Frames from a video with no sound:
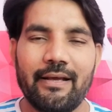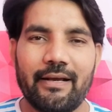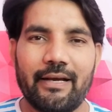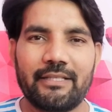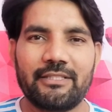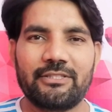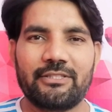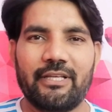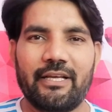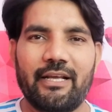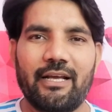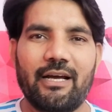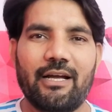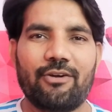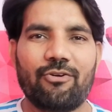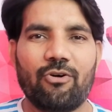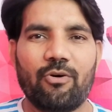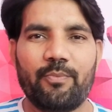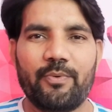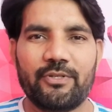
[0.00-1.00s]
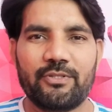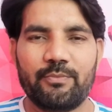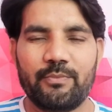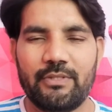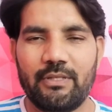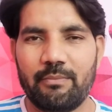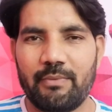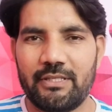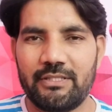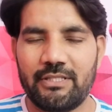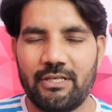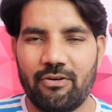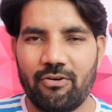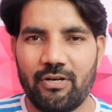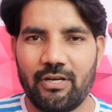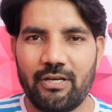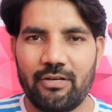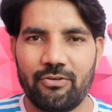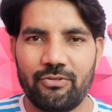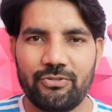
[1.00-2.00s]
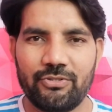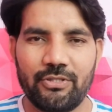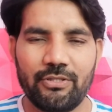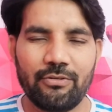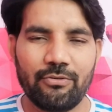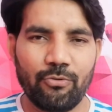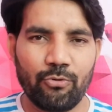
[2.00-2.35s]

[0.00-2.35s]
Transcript: ఖచ్చితంగా ఆ టాపిక్స్ మీద మంచి అవగాహన వచ్చి